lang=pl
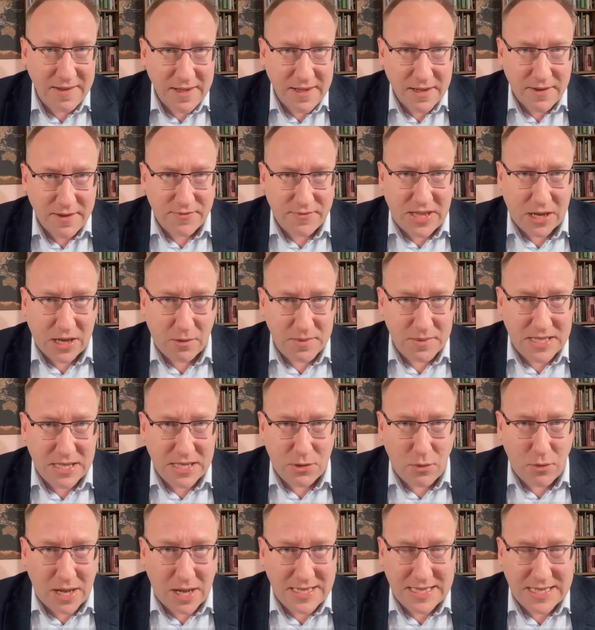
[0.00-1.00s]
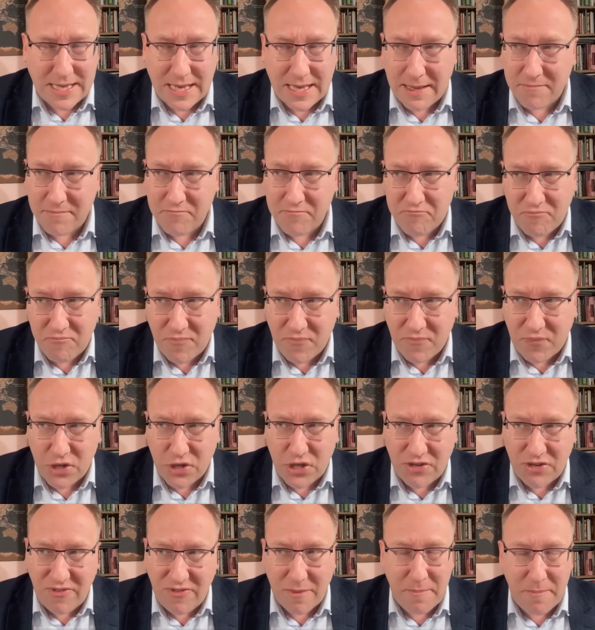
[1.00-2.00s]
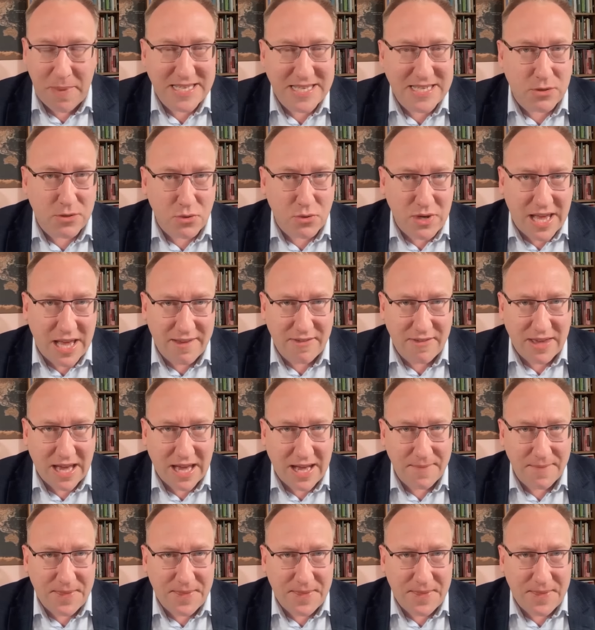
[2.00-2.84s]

w taką sytuację właściwie bez królewia,